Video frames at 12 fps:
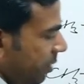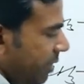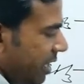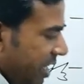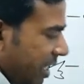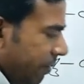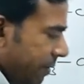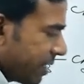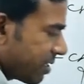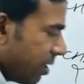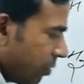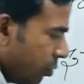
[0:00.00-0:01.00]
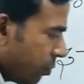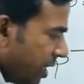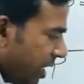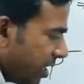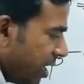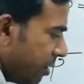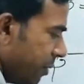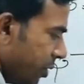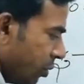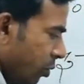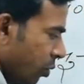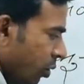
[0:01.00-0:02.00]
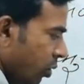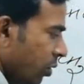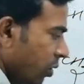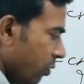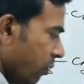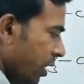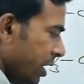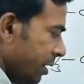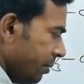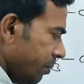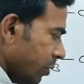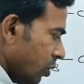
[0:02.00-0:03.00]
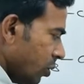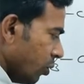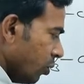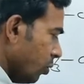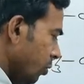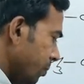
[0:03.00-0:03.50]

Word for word: नंबर देंगे फंक्शनल ग्रुप के कार्बन को वन टू